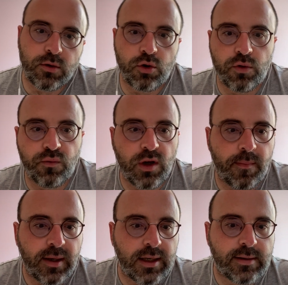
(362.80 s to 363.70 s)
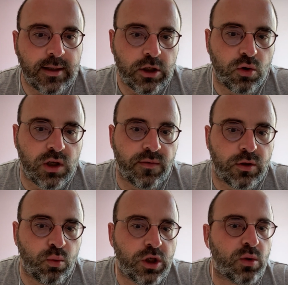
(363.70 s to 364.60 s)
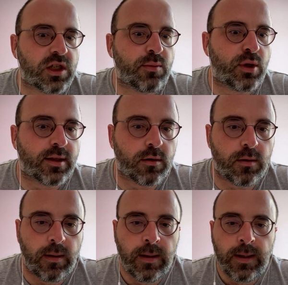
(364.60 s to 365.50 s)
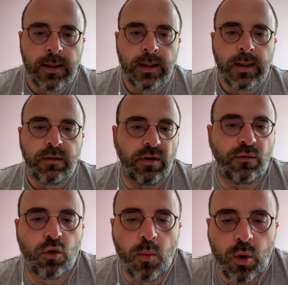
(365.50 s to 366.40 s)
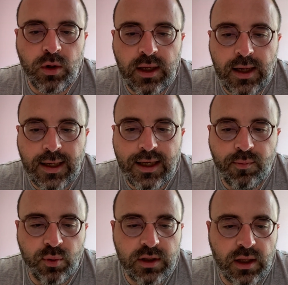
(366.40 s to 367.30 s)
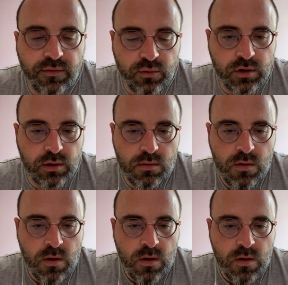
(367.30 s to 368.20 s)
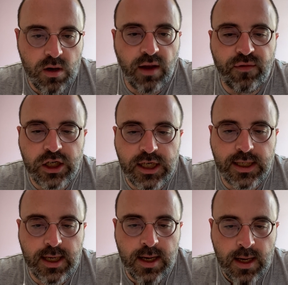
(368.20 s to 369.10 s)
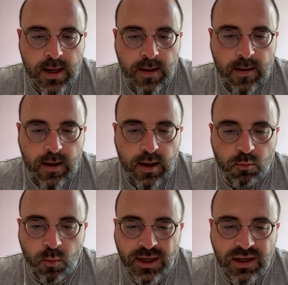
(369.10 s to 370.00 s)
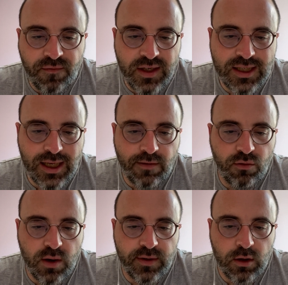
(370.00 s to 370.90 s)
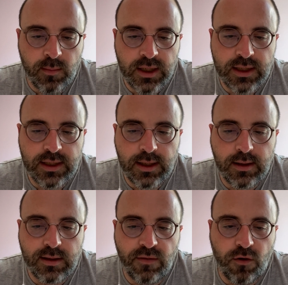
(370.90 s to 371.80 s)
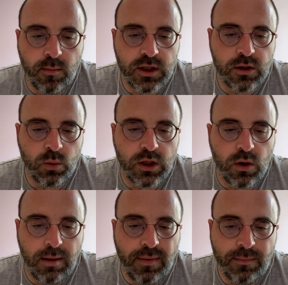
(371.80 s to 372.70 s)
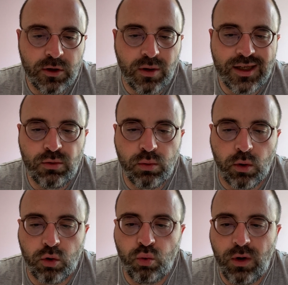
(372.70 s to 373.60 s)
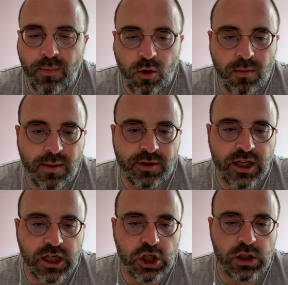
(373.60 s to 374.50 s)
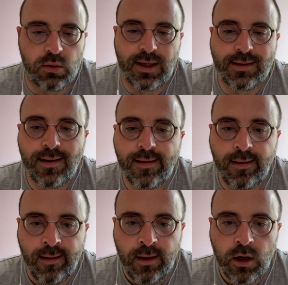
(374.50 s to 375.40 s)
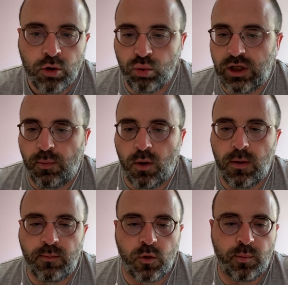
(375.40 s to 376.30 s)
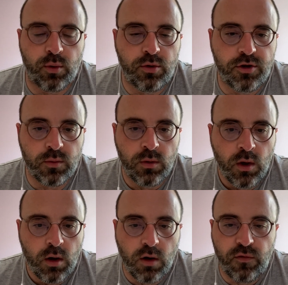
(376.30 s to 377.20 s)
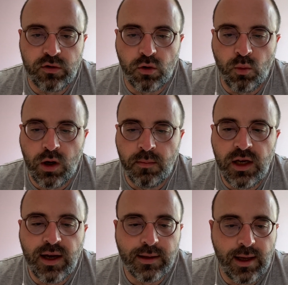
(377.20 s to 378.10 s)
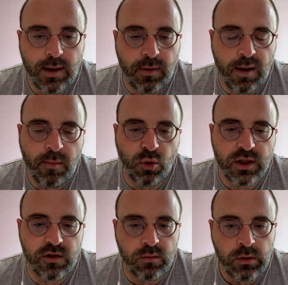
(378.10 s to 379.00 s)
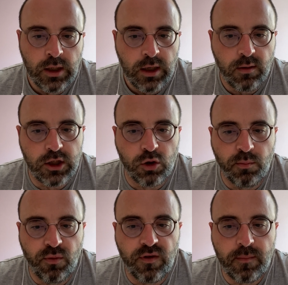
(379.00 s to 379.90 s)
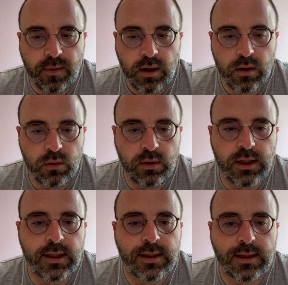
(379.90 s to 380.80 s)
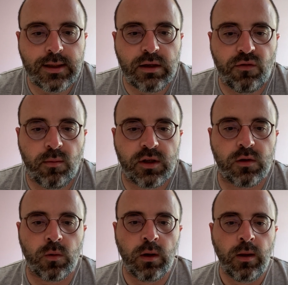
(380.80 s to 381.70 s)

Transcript: que je ne voulais pas qu'elle sache que j'avais touché au stimulateur vous comprenez à quel point c'était frustrant Réfléchissez. Mon magnifique cerveau avait emmagasiné des informations qui auraient permis de résoudre tous les problèmes d'énergie de la Terre, tous ces problèmes de pollution, en faisant de moi un milliardaire par la même occasion, et je ne pouvais pas utiliser ces informations.